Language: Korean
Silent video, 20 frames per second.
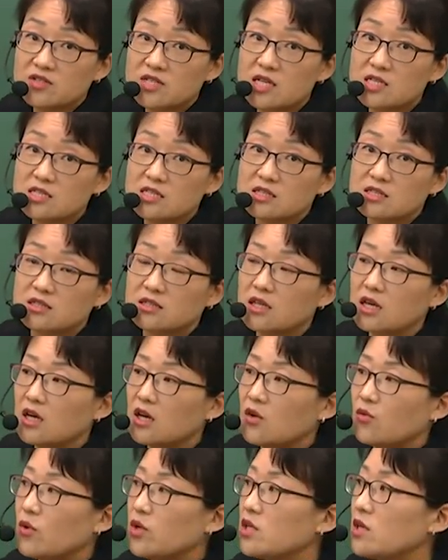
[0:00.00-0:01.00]
사실은
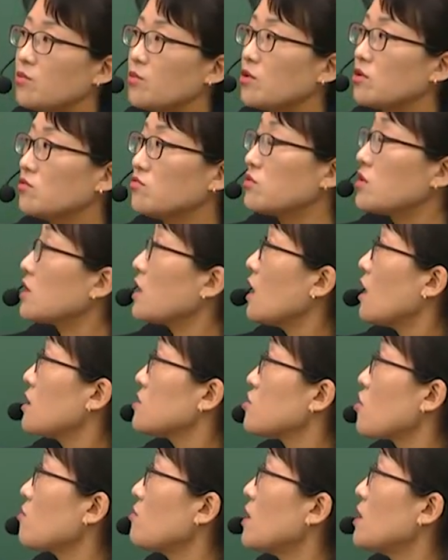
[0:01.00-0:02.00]
왜냐면은 우리가
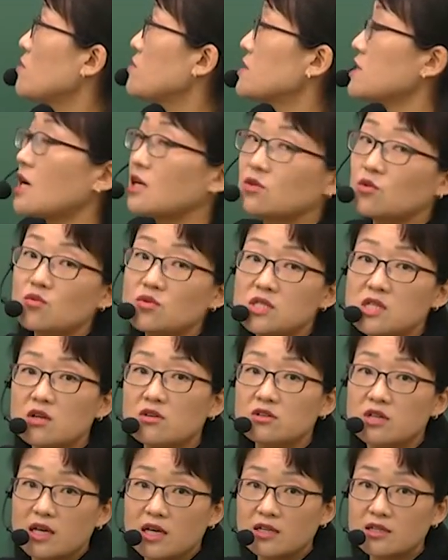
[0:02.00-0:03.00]
정말로 자동
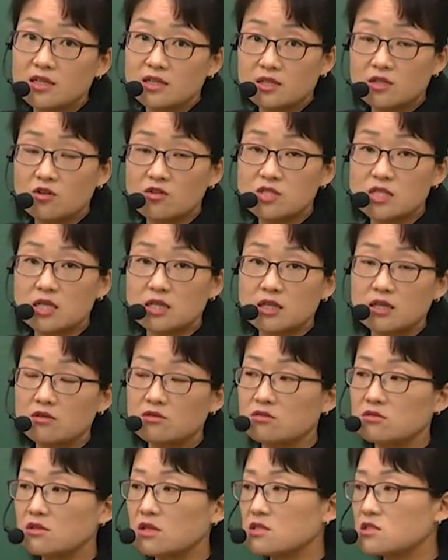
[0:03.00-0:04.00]
제어를 해야 되는 거잖아요.
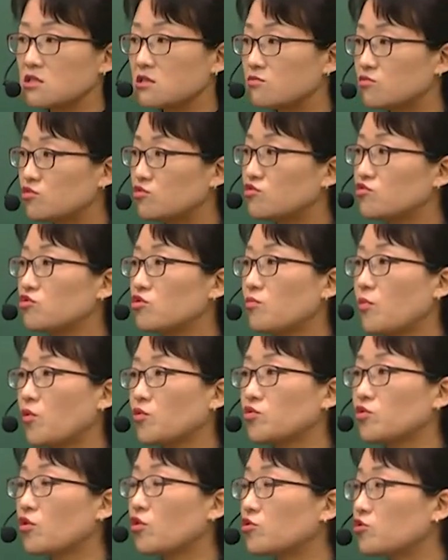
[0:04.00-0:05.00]
근데 지금 눈으로
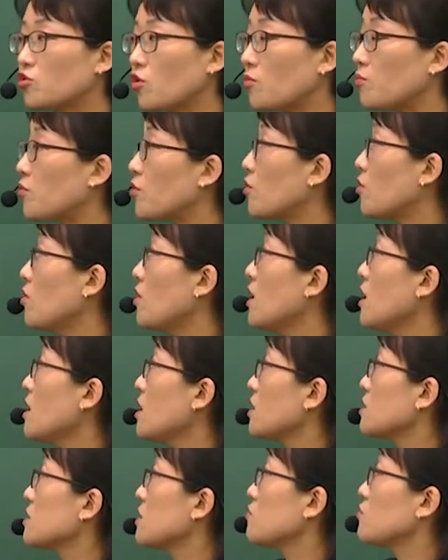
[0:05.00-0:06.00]
보는 것도 없고
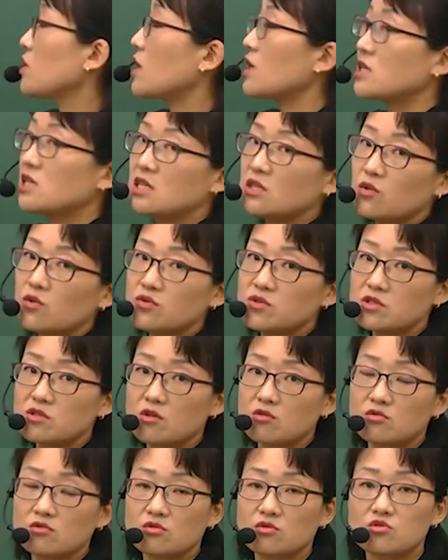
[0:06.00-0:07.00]
그냥 우리가
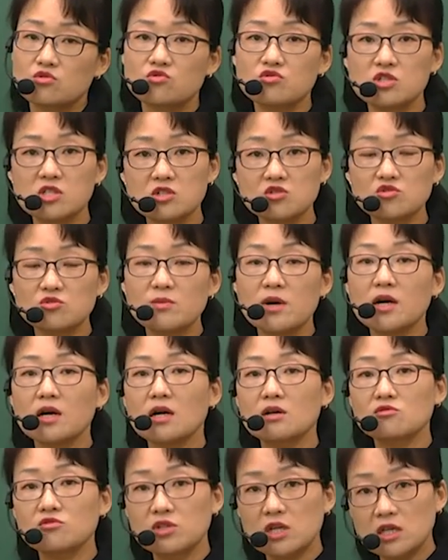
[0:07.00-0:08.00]
이론적으로 수식으로만
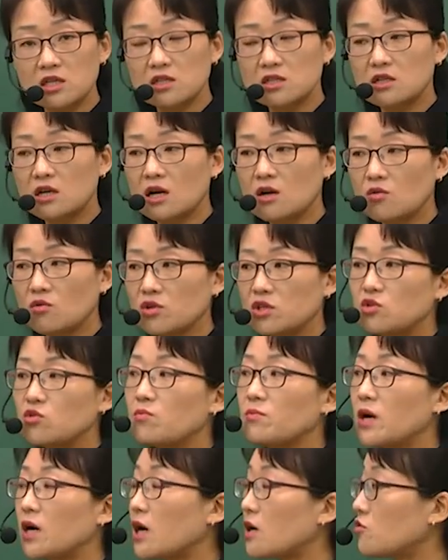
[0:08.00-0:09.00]
갖고 얘기를 하고
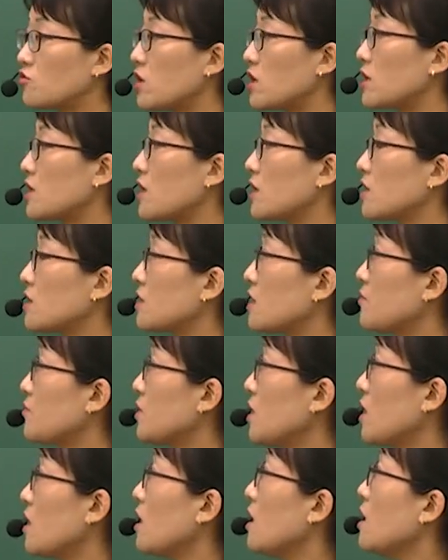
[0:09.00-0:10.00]
이론만 갖고 얘기를 하기
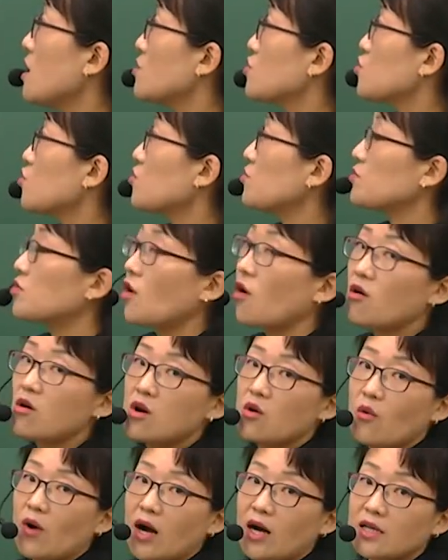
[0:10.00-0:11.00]
때문에 조금
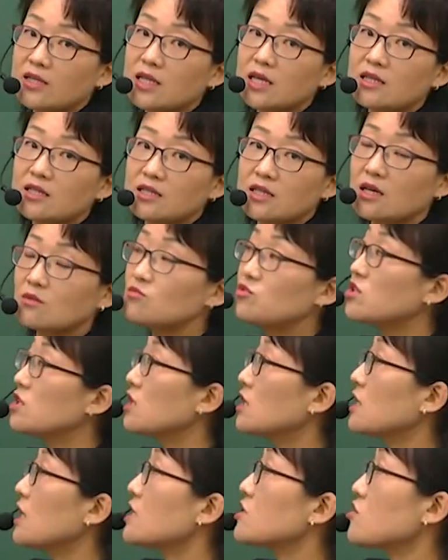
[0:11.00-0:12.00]
덜 와닿는
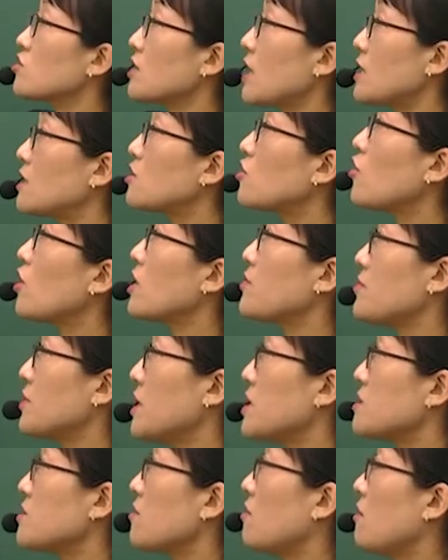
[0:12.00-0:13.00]
학문이긴 하죠. 다른 거에
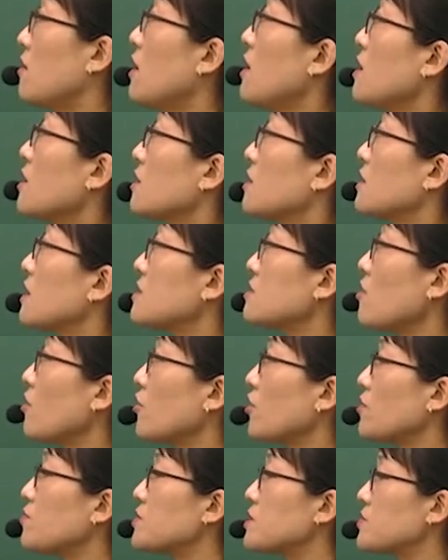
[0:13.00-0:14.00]
비해서 그래서
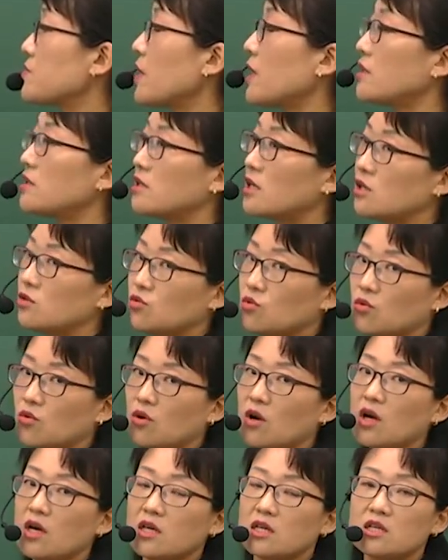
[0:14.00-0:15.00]
어렵지만
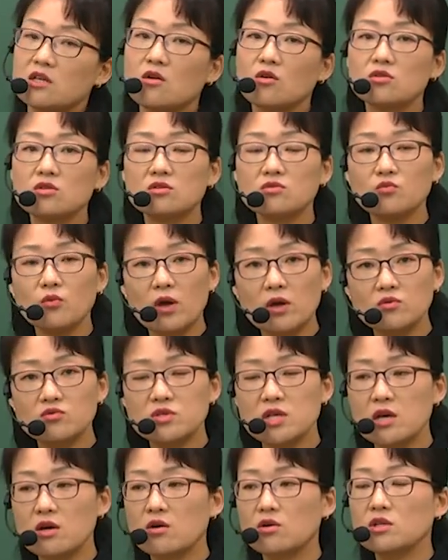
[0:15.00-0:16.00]
얘도 이거는
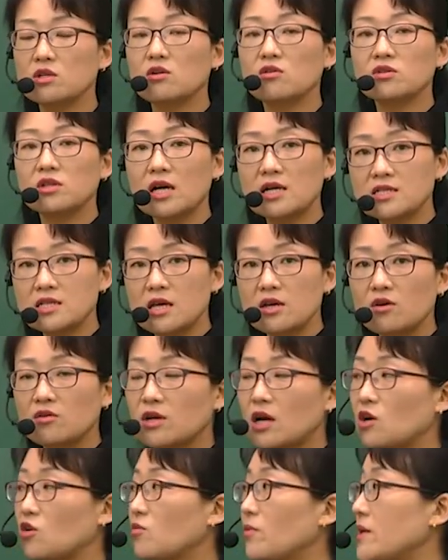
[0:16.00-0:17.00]
외우세요, 이건
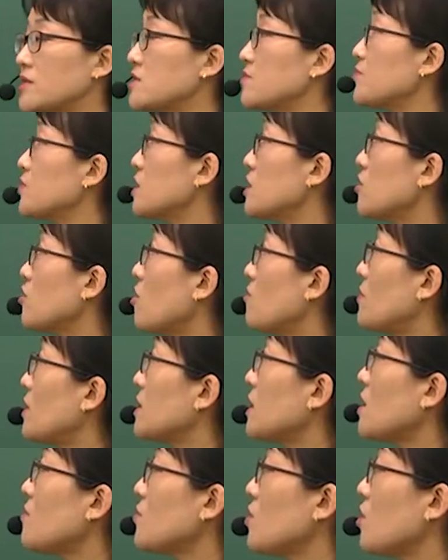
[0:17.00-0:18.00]
하세요라고 말씀드린
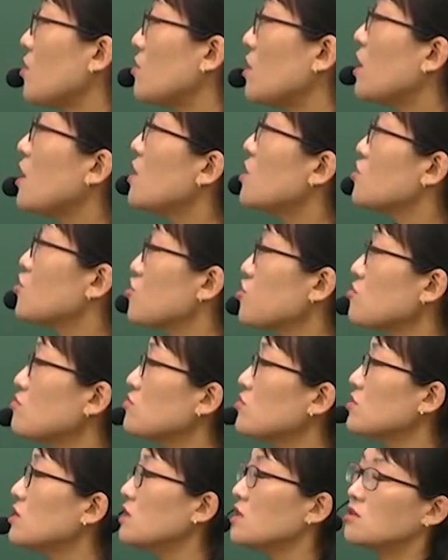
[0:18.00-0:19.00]
것만 하면
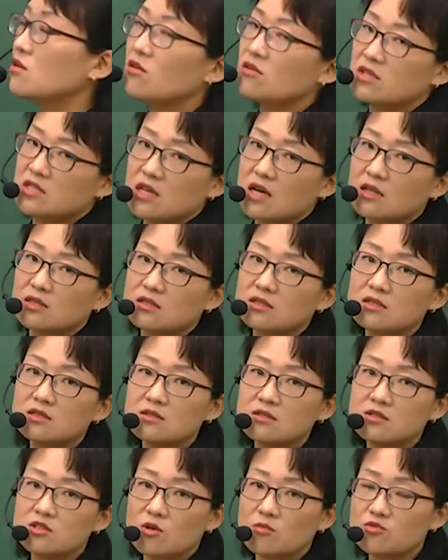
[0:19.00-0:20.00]
충분히 이거
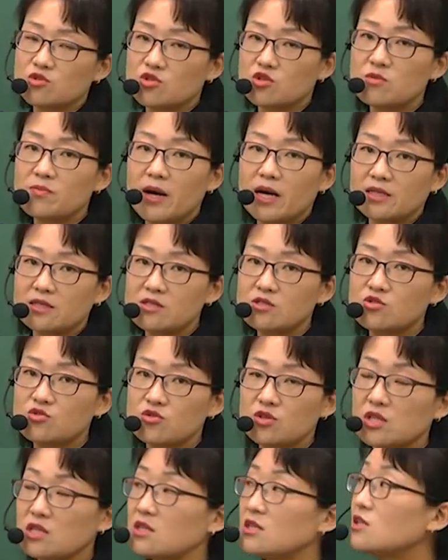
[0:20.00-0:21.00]
이상은 점수를 받을 수
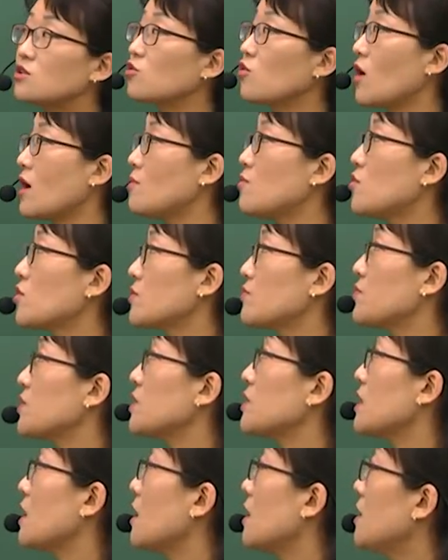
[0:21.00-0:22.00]
있는
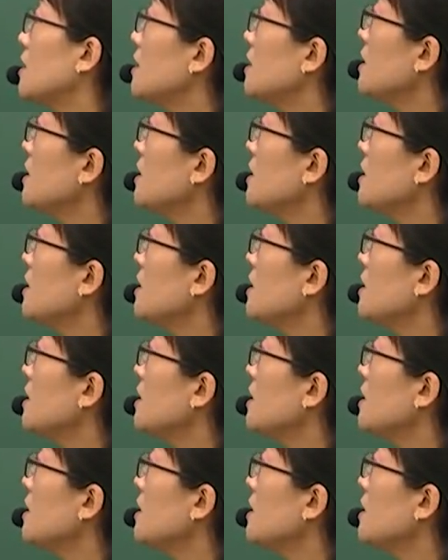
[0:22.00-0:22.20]
과목입니다.